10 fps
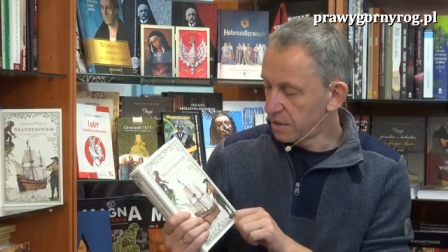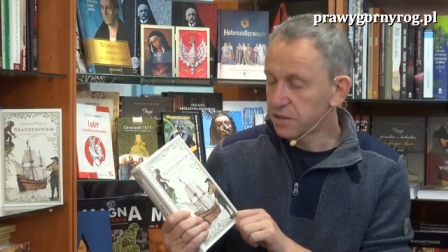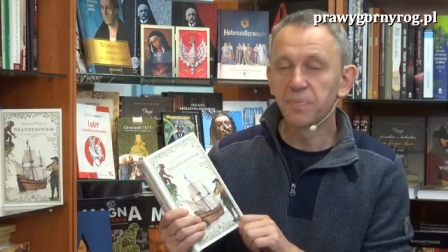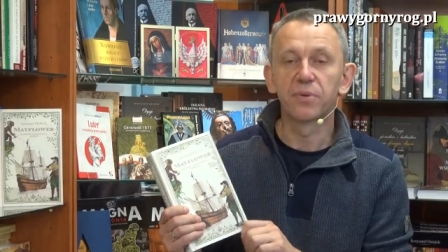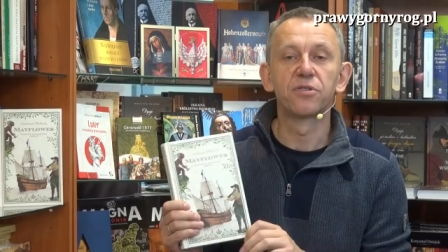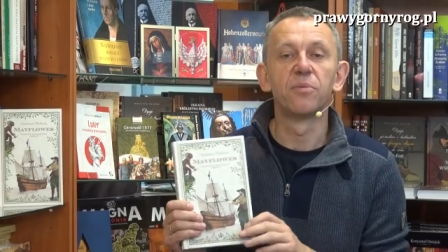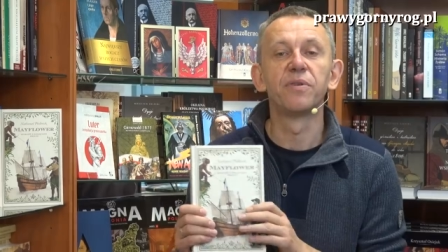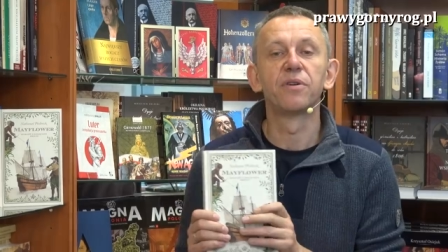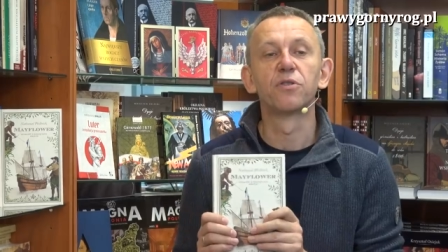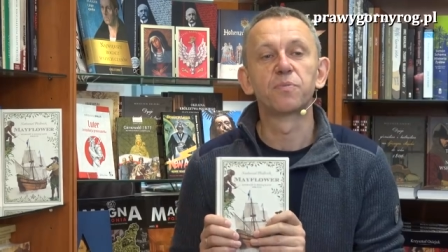
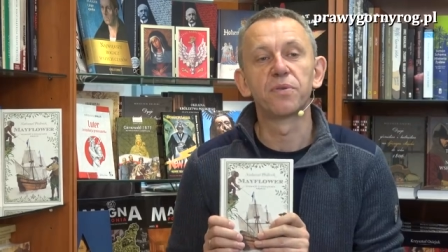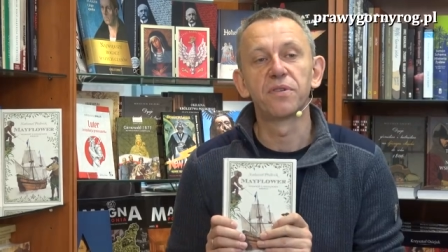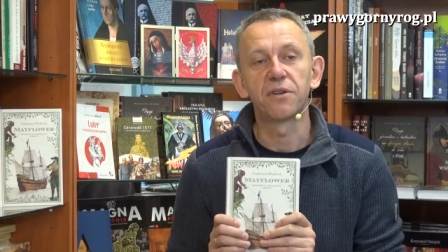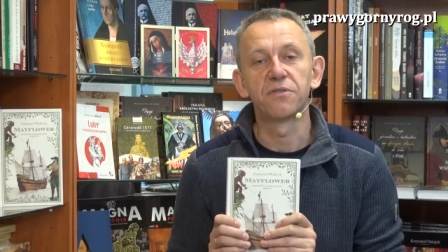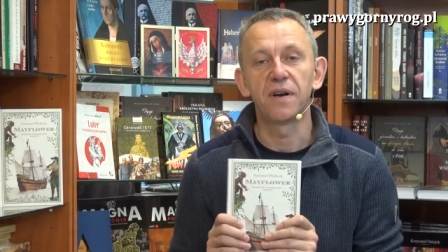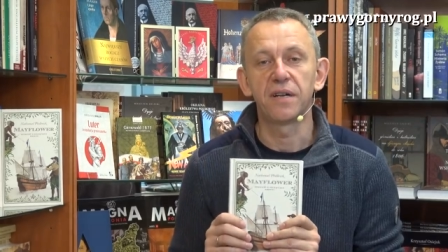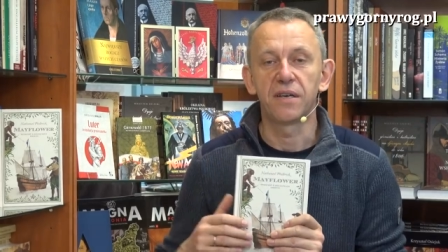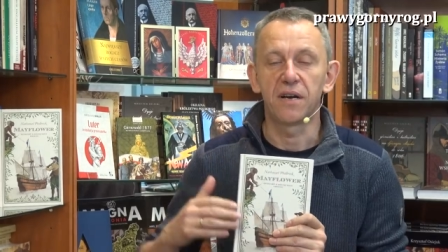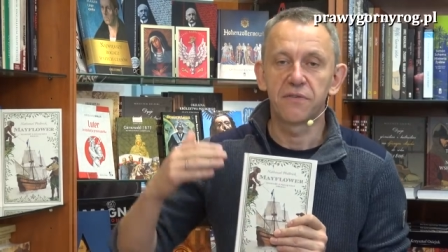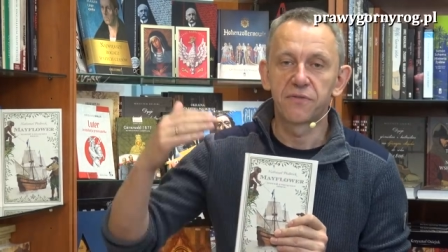sposoby
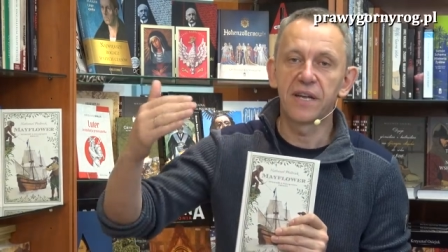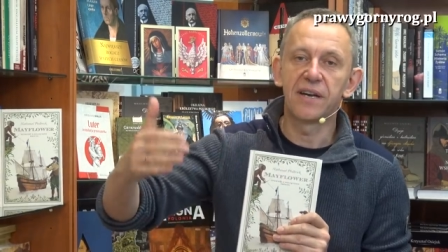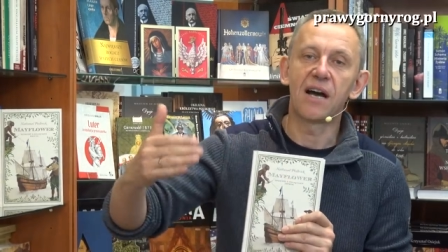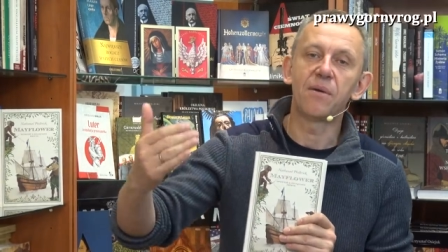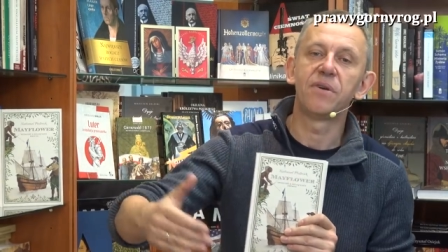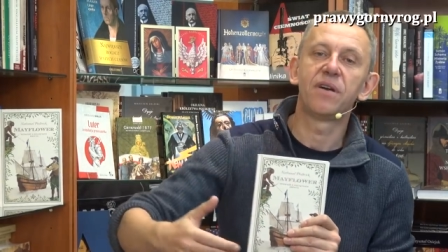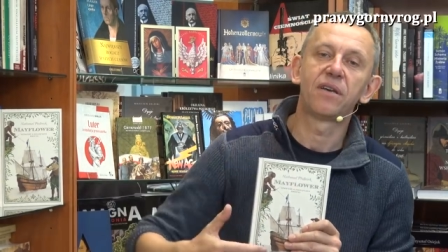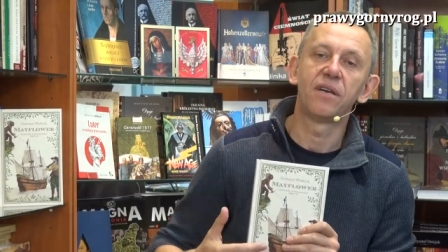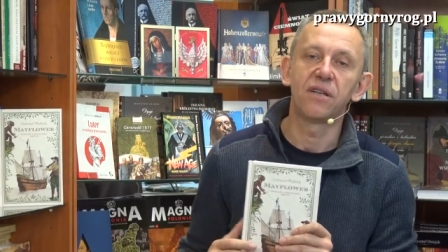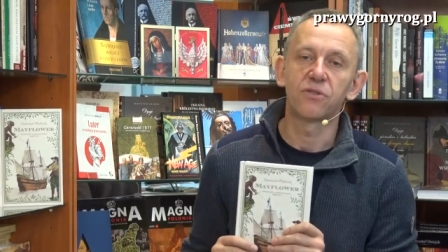gospodarowania w te ramy,
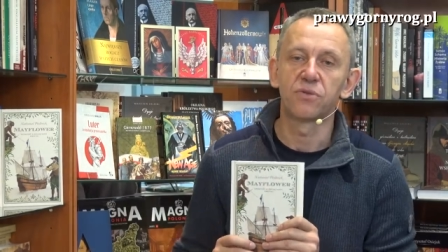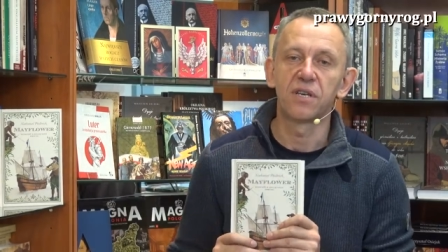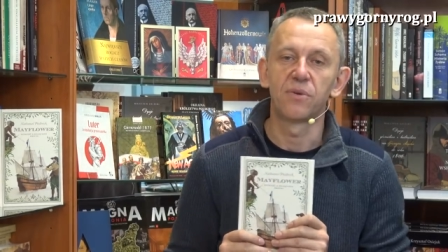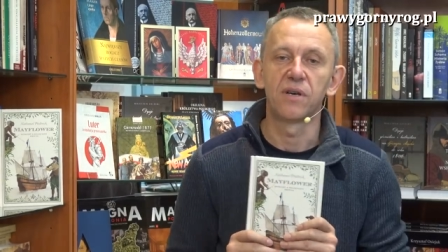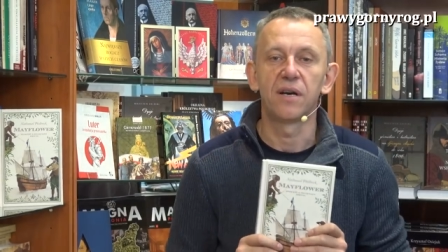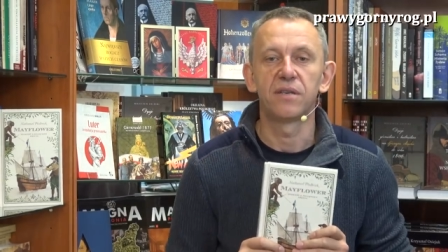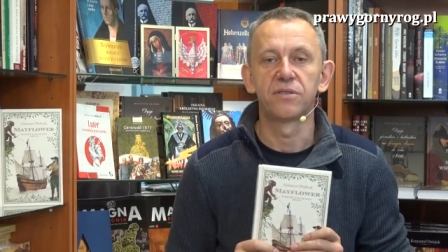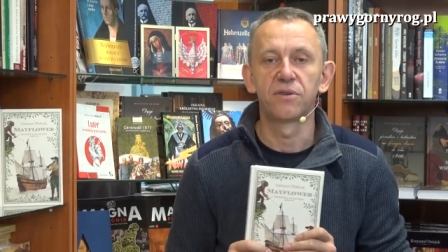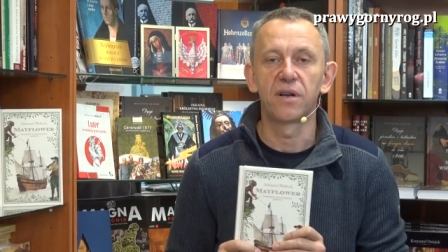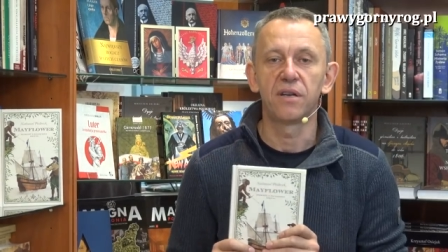jakie narzucała
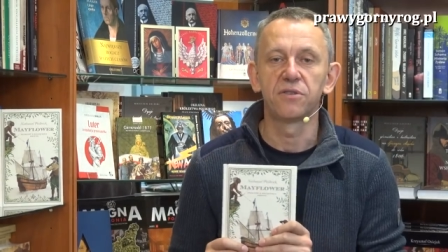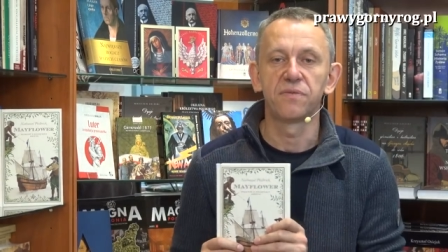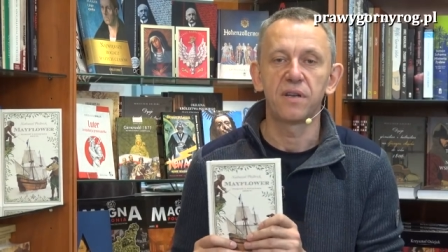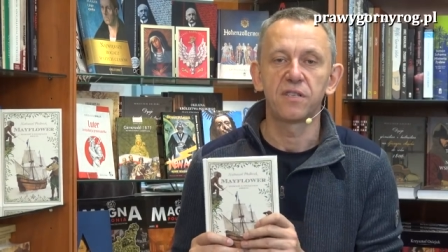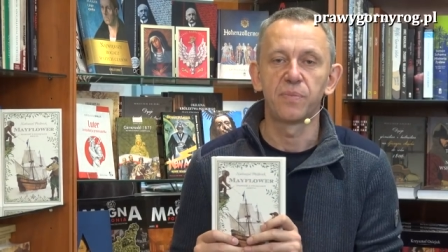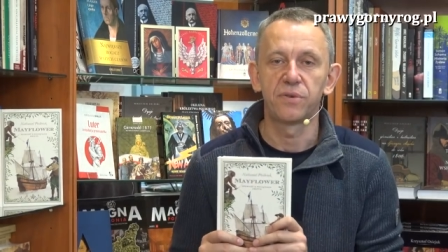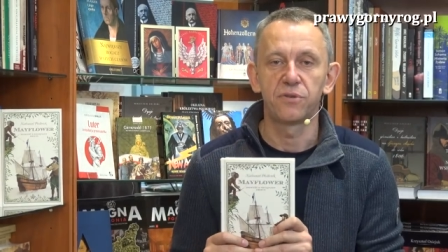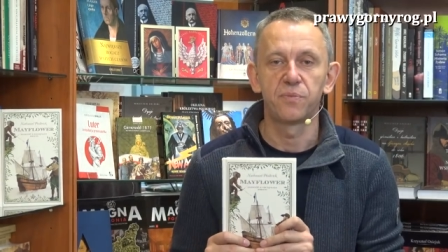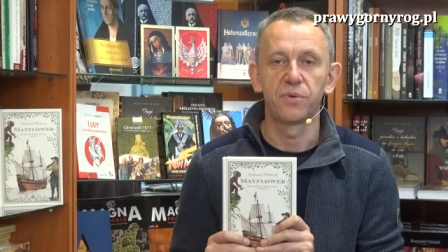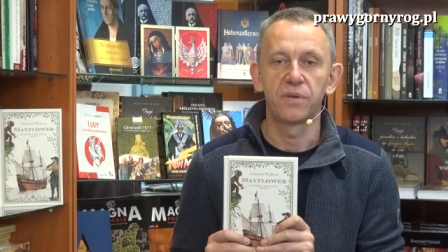zorganizowana
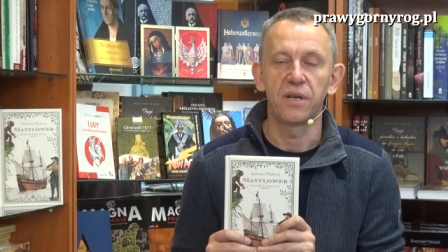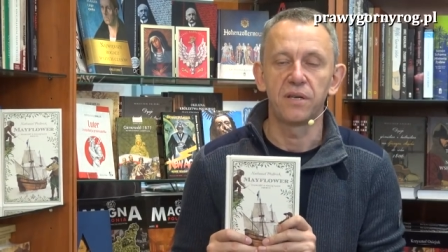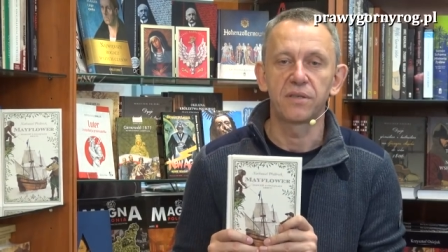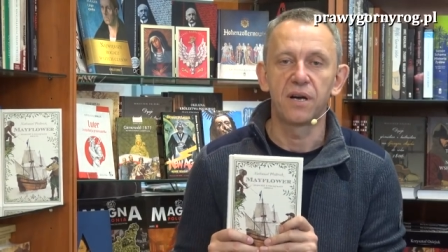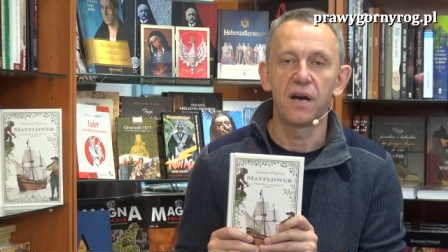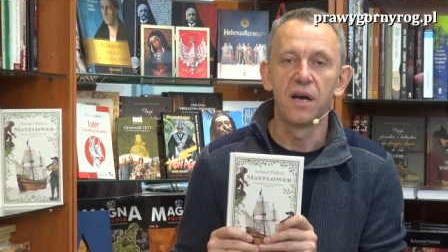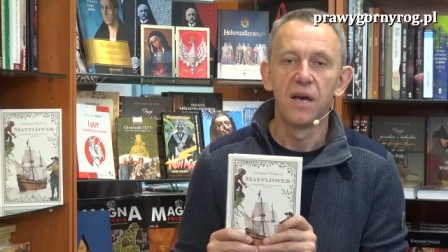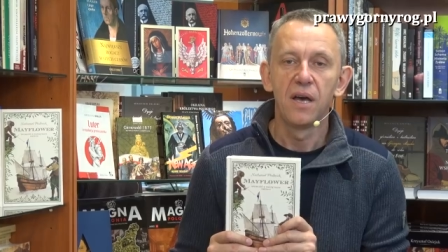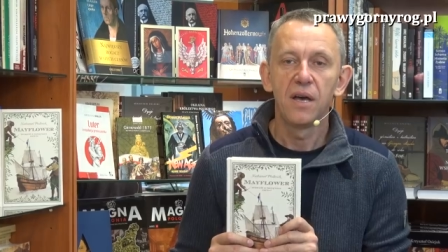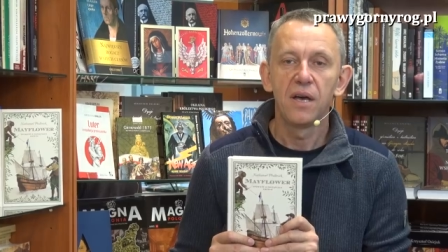społeczność purytańska
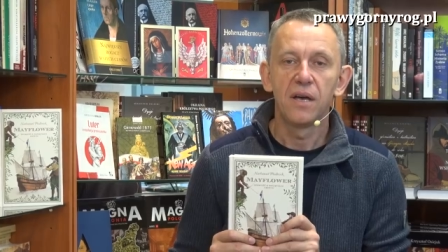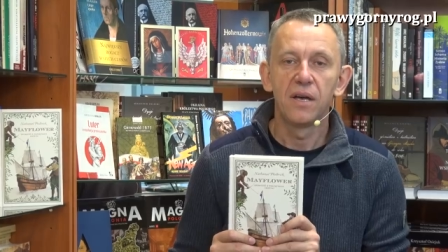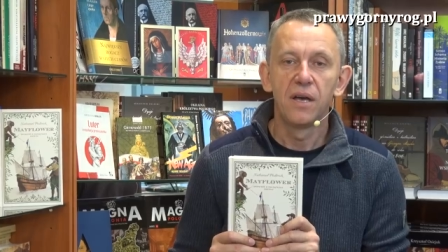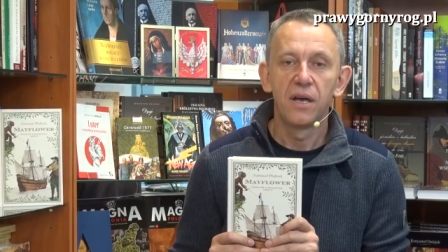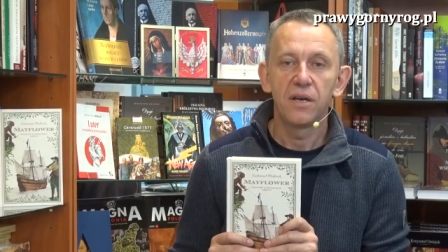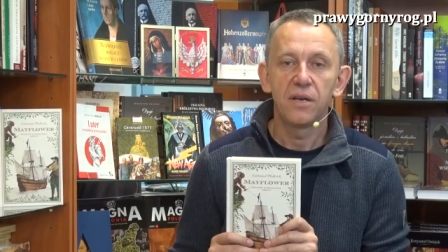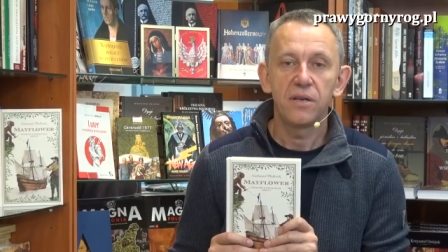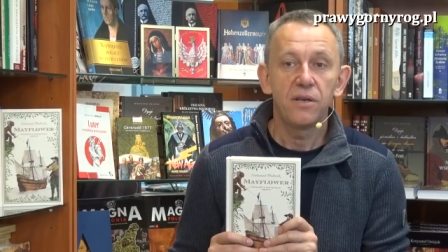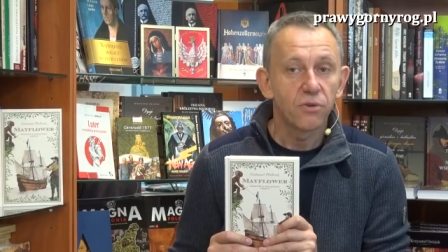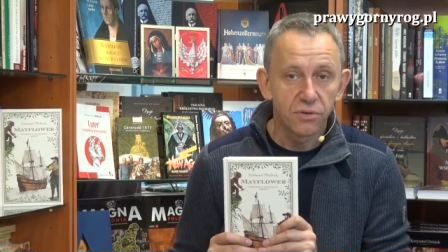y,
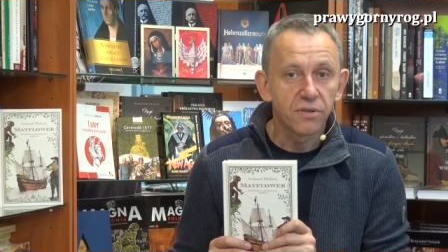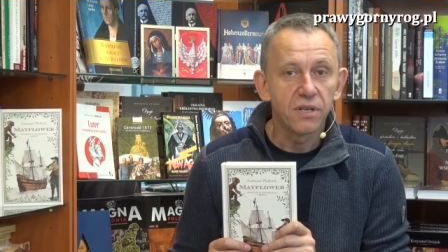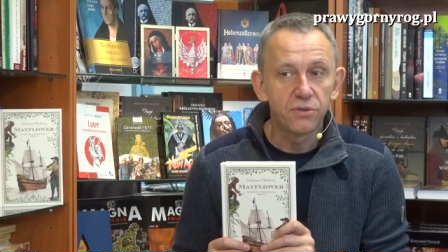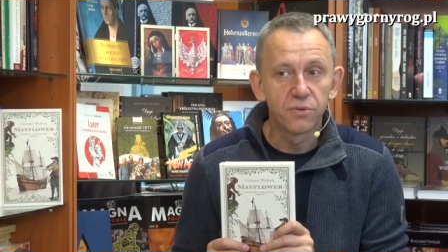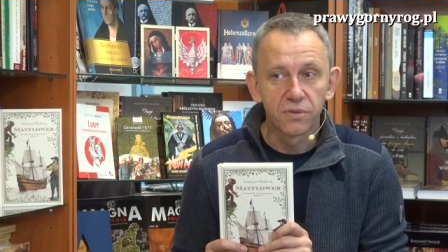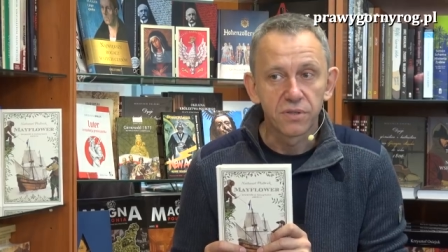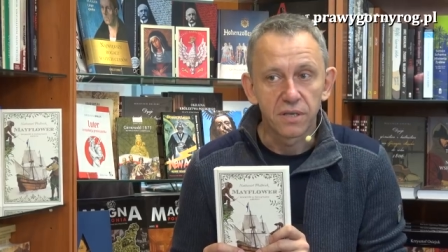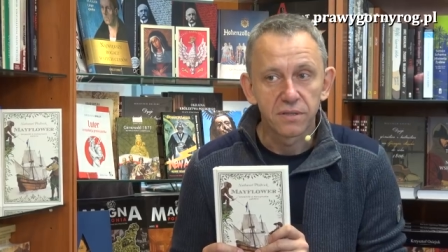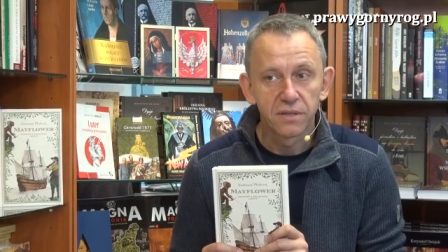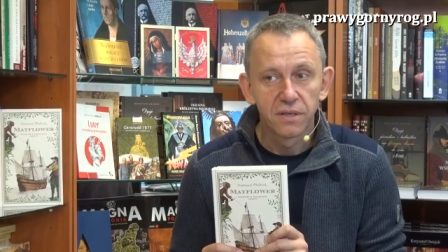i osiągnęli
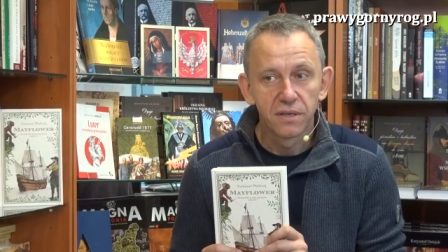sukces.